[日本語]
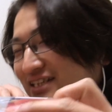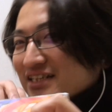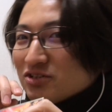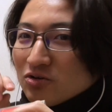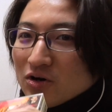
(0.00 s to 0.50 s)
ひ
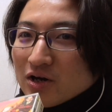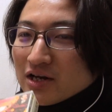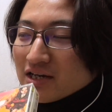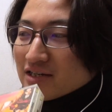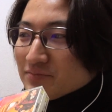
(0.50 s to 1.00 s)
ねその
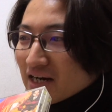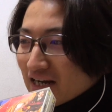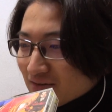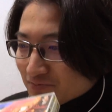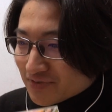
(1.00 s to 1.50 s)
まあ、
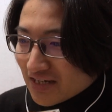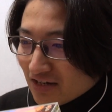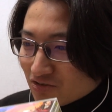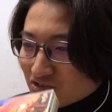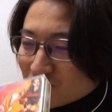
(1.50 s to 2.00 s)

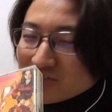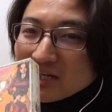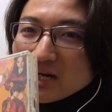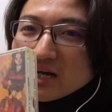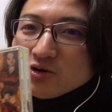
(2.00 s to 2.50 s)
ガンプラを作り
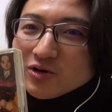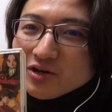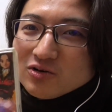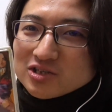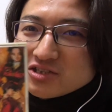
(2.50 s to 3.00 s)
ながらこ
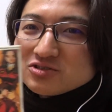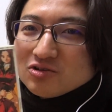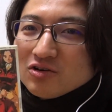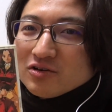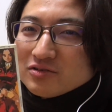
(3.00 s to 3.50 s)
れを聞くと